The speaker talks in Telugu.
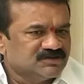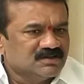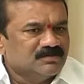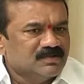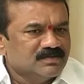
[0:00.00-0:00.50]

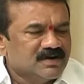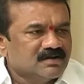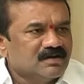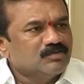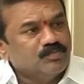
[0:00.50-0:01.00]
చంద్రబాబు
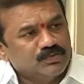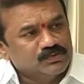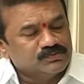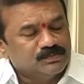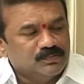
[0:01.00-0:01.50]
నాయుడు గారు
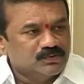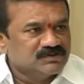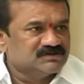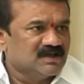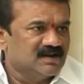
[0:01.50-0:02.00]

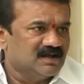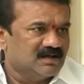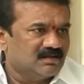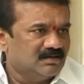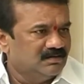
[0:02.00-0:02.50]
పూర్తి స్థాయిలో
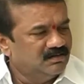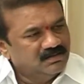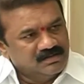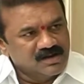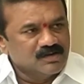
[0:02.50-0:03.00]

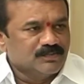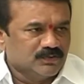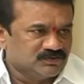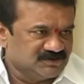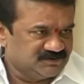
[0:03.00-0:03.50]
నన్ను
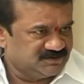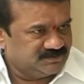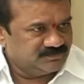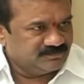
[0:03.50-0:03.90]
ప్రోత్సహించాడు